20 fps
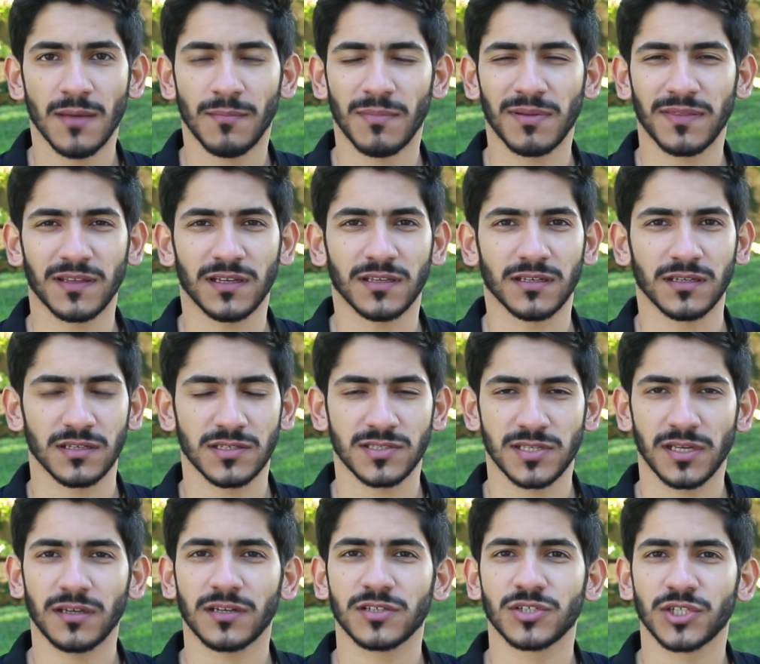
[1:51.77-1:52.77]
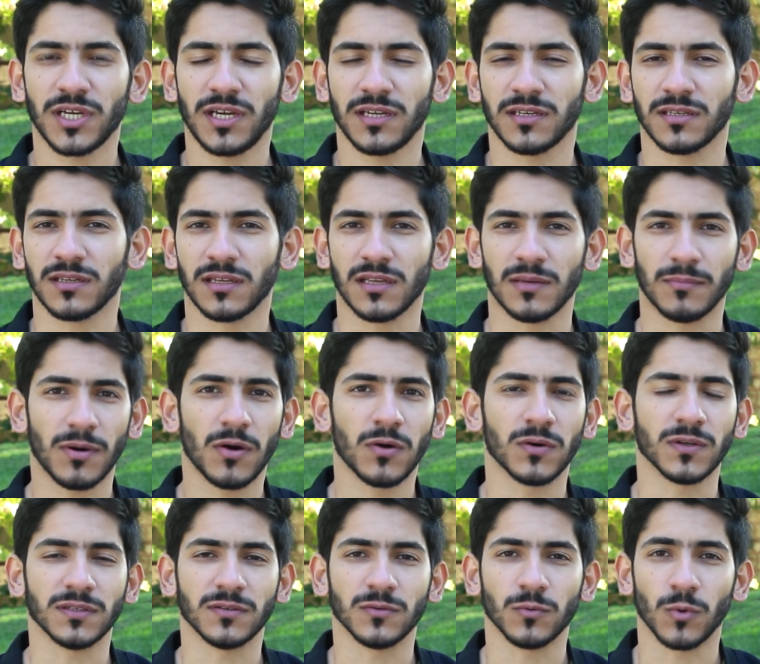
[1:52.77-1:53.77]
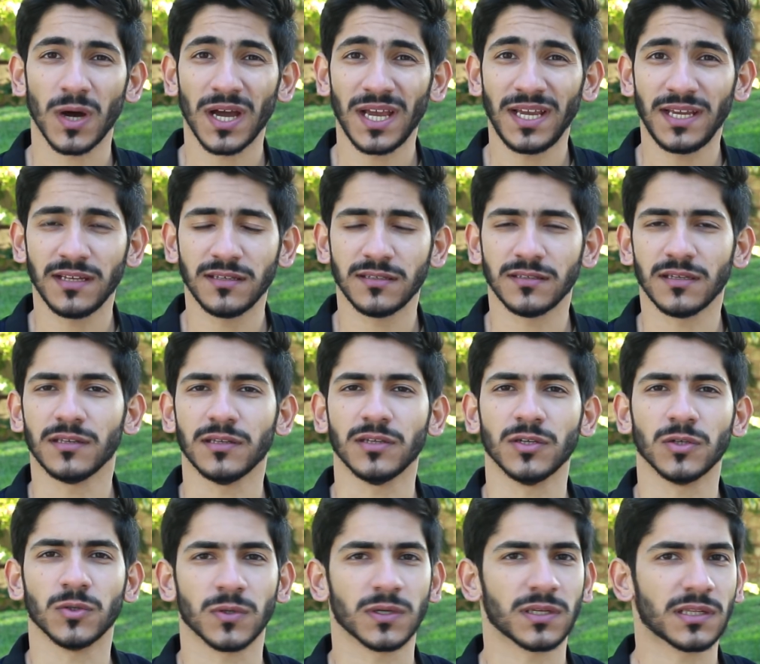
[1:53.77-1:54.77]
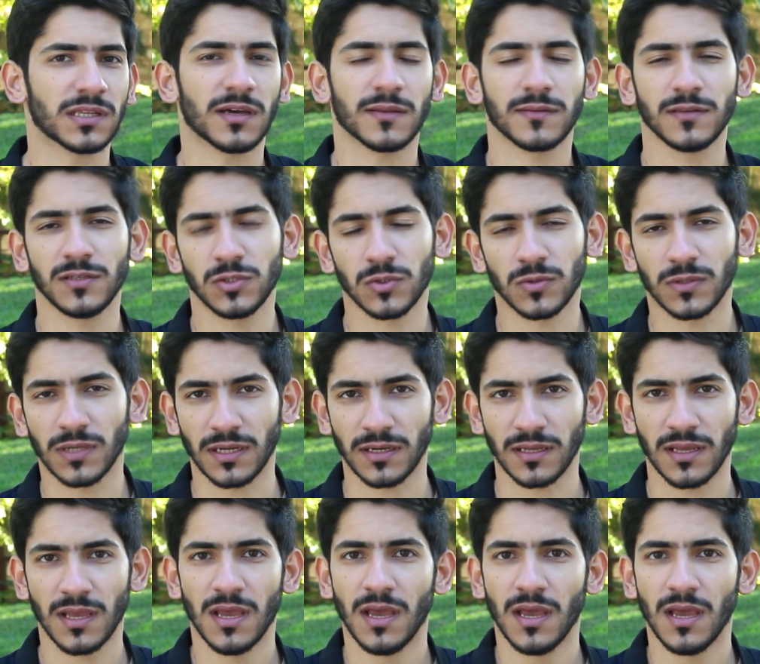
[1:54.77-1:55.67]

مثلا سعر الشحن البوند واحد اللي هو 30 دولار